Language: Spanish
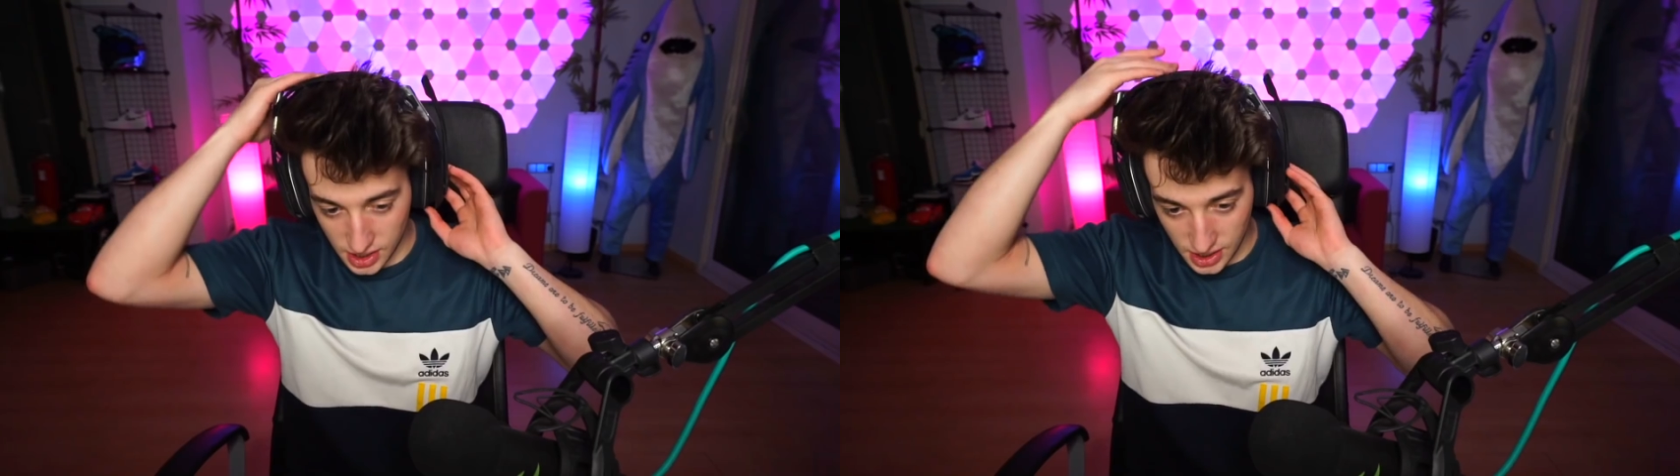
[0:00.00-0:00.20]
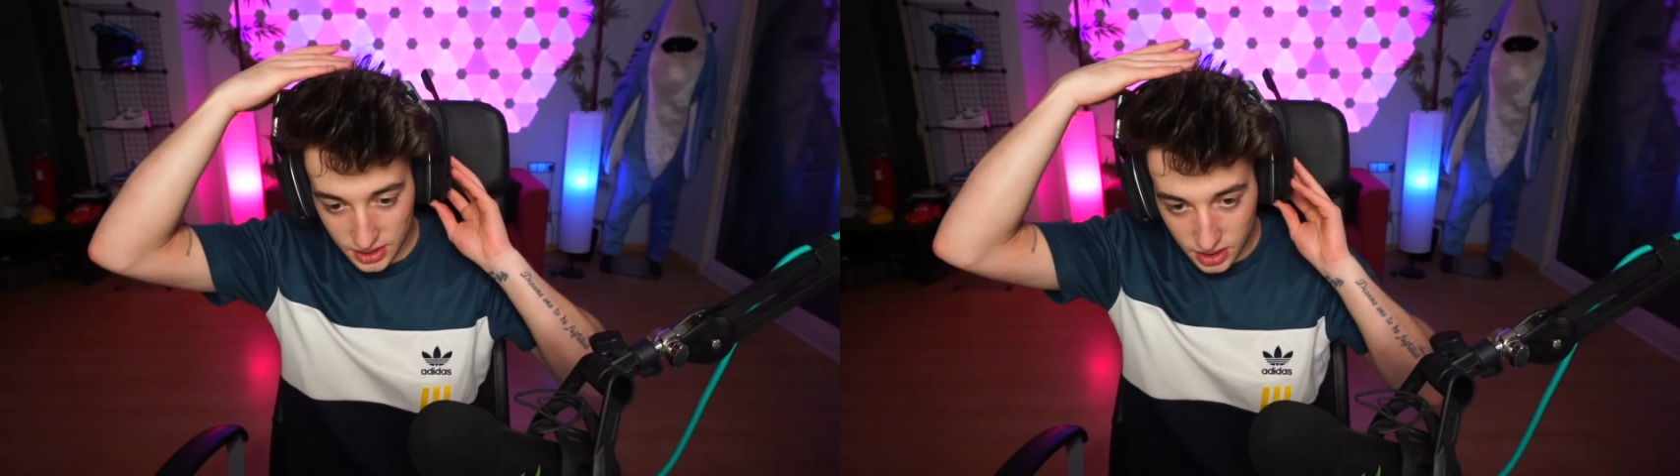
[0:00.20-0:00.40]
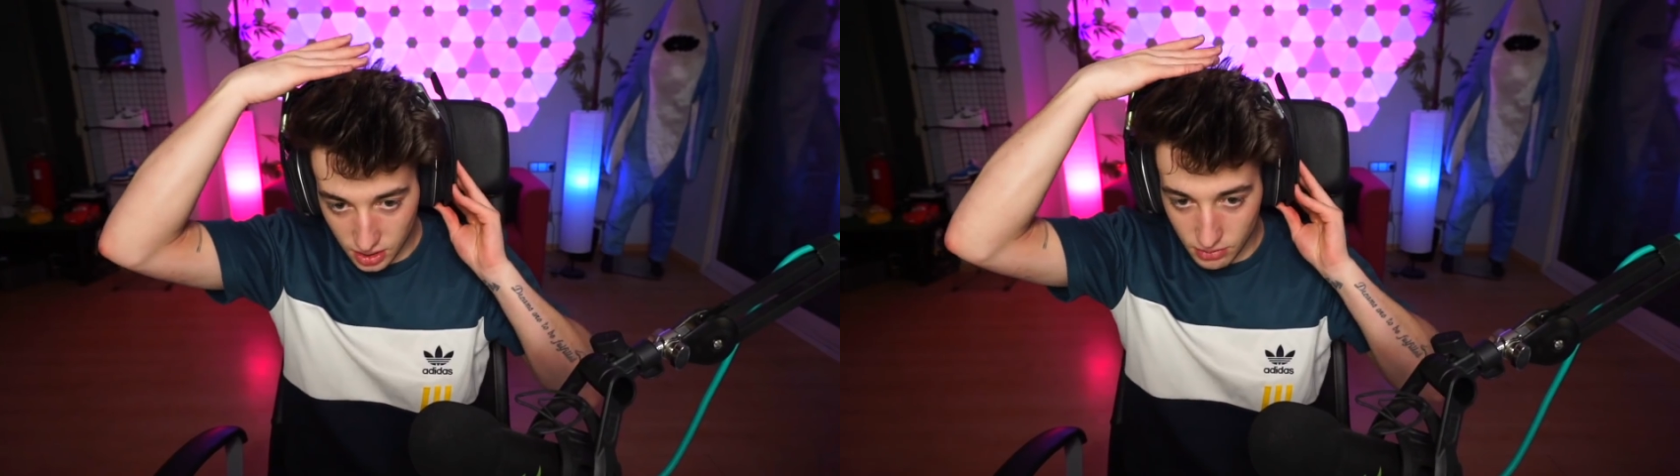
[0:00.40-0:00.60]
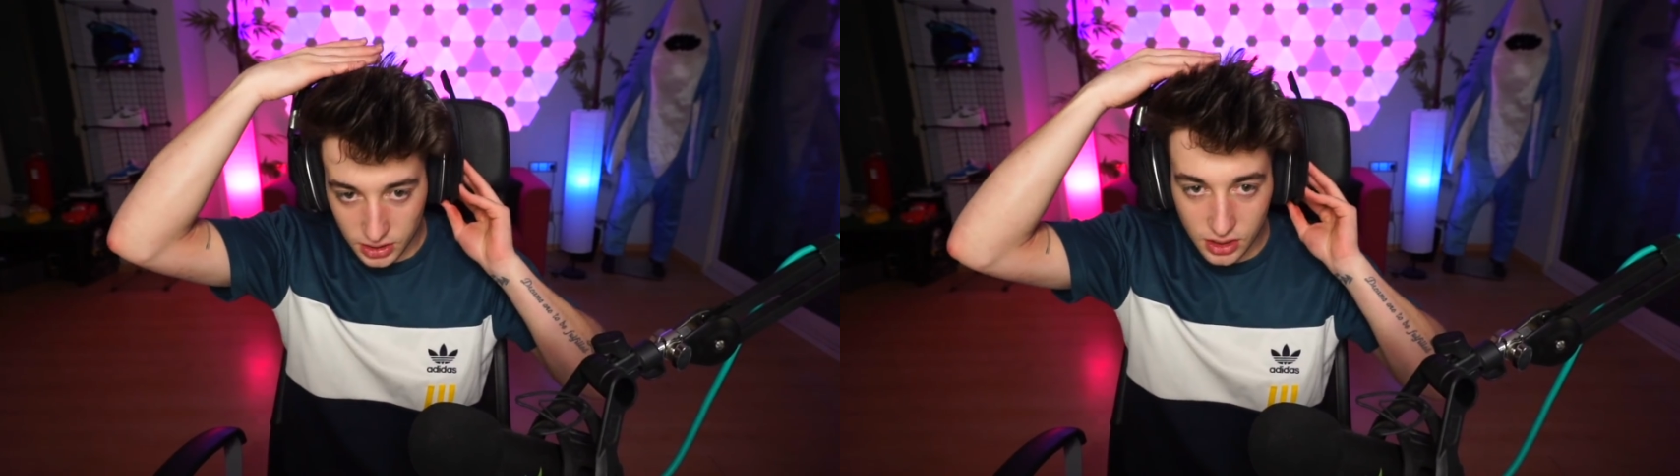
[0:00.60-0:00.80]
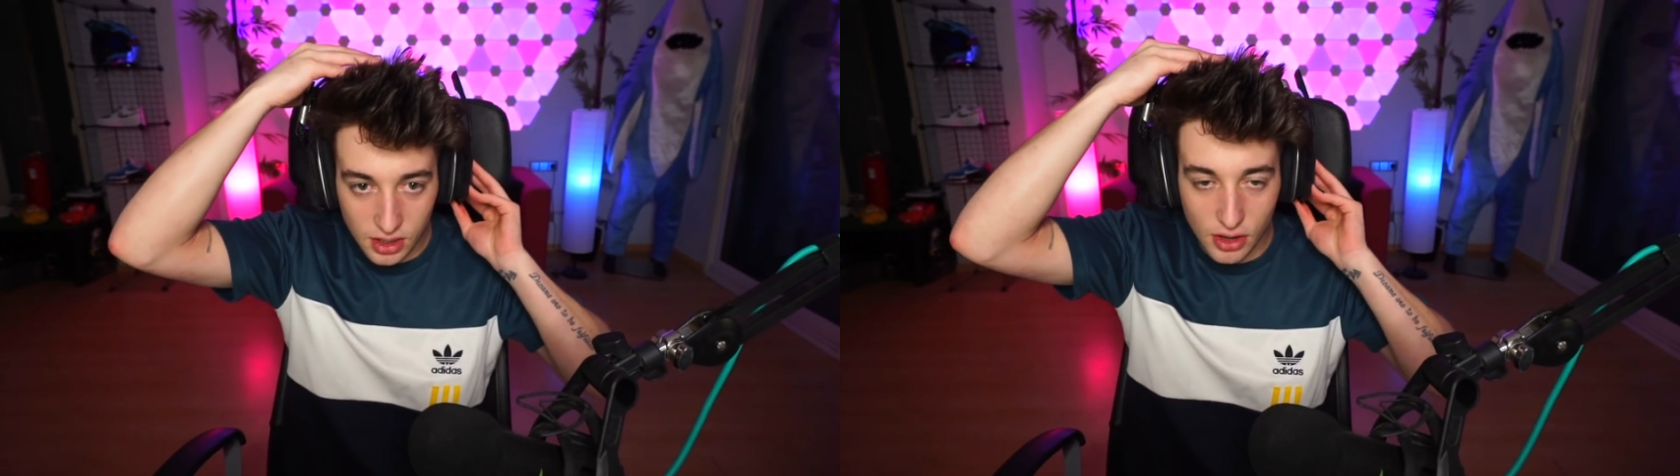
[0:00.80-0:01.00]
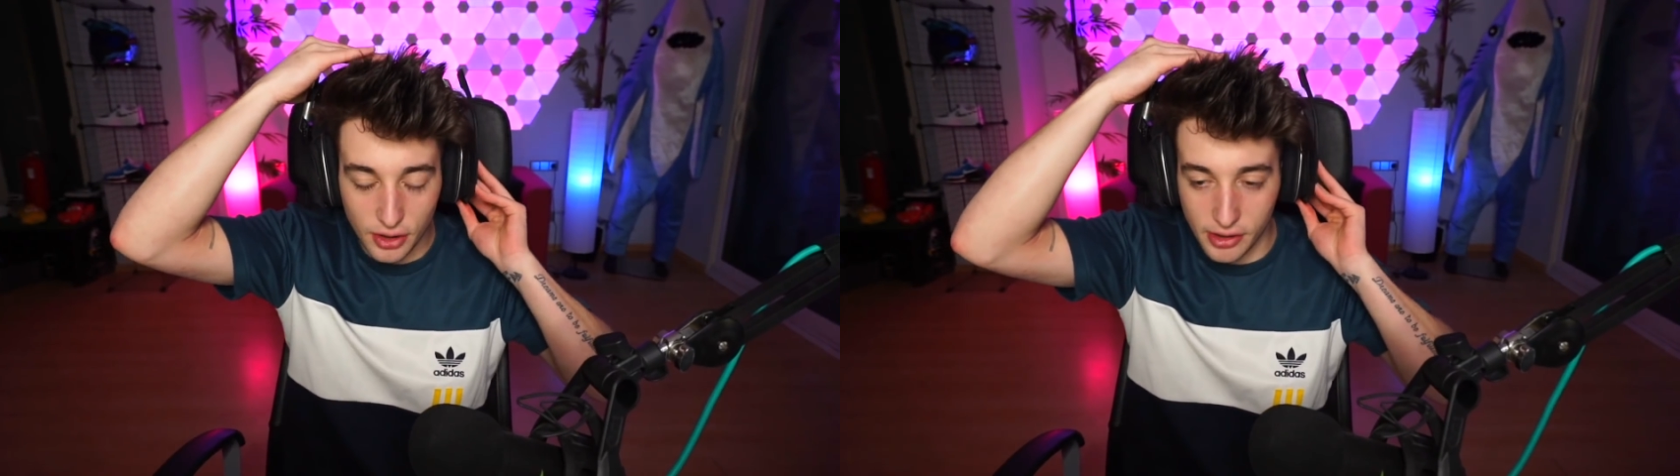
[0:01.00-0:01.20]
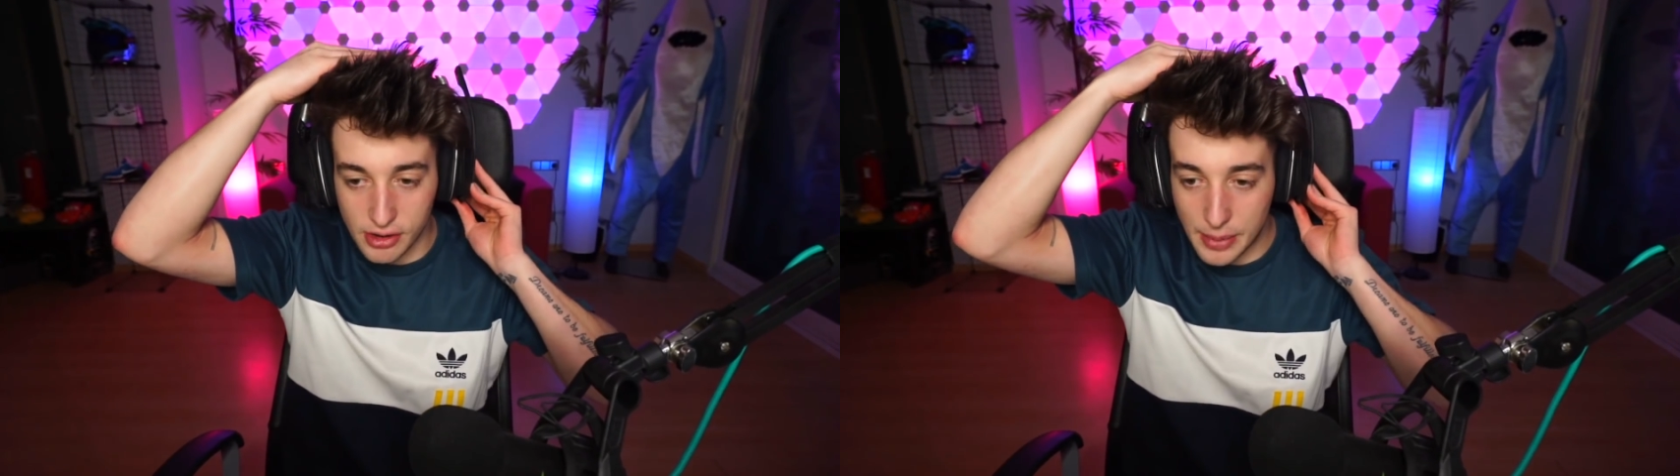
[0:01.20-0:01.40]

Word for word: ¿En serio me estás diciendo que hay una